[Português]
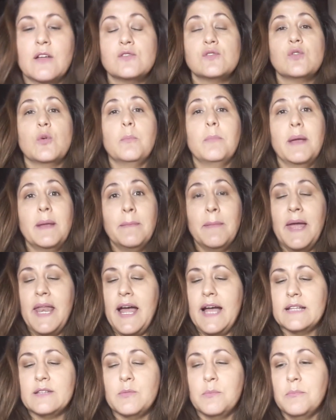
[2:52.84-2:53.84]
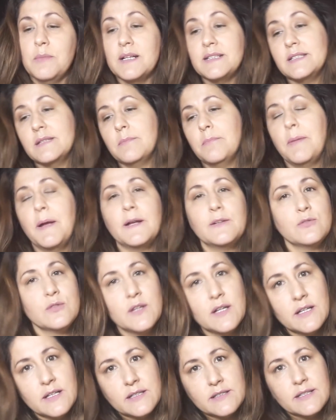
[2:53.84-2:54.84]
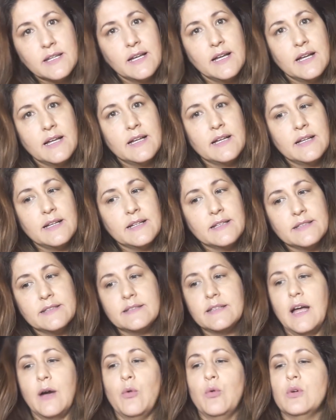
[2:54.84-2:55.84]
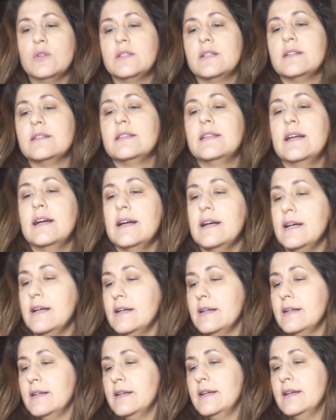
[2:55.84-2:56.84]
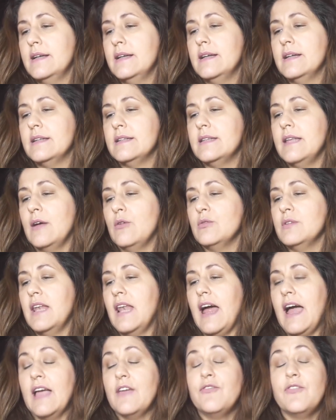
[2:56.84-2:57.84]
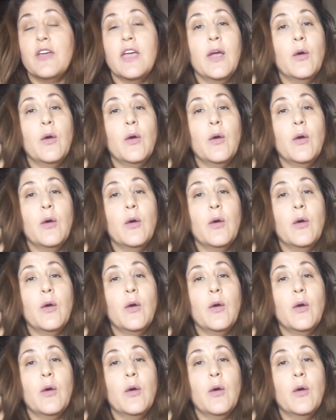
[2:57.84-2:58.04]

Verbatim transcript: Ela custou bem barato, assim, perto da, da, da outra da, da Unilife.